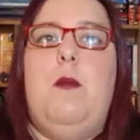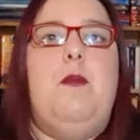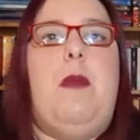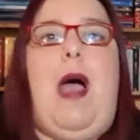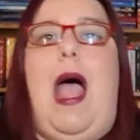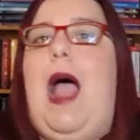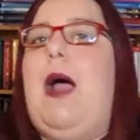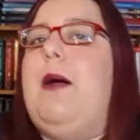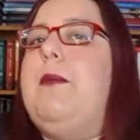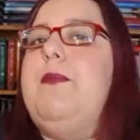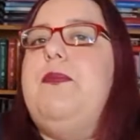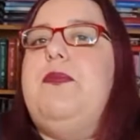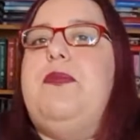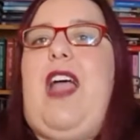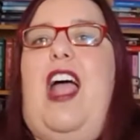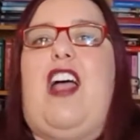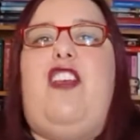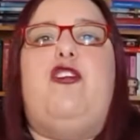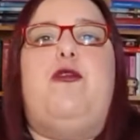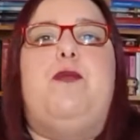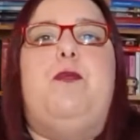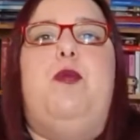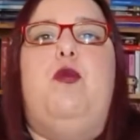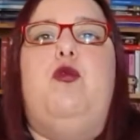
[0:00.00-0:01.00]
ma
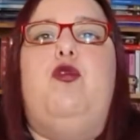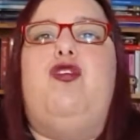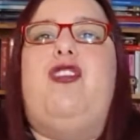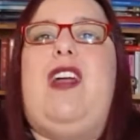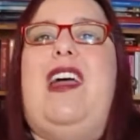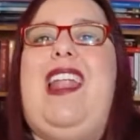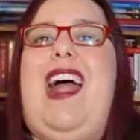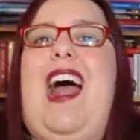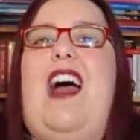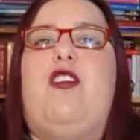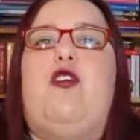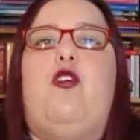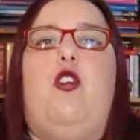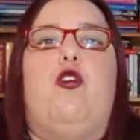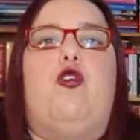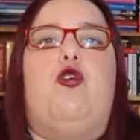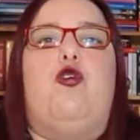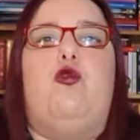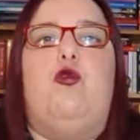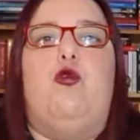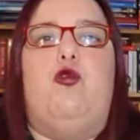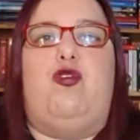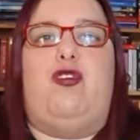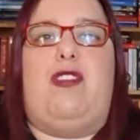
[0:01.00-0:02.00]
ha
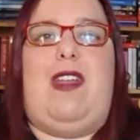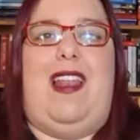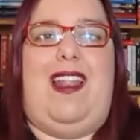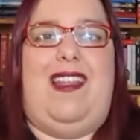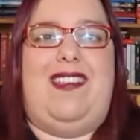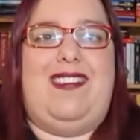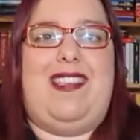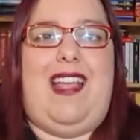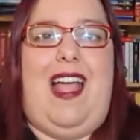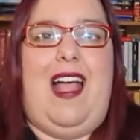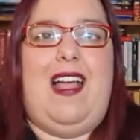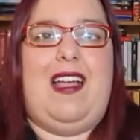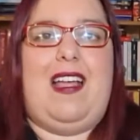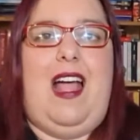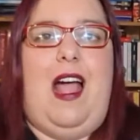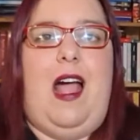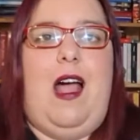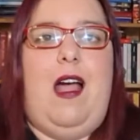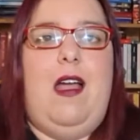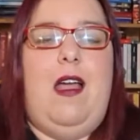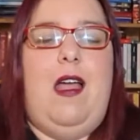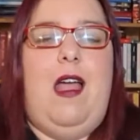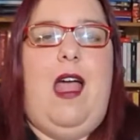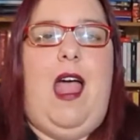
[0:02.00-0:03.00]
sputtanato tutta la
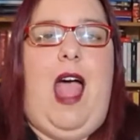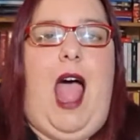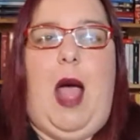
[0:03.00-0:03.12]
saga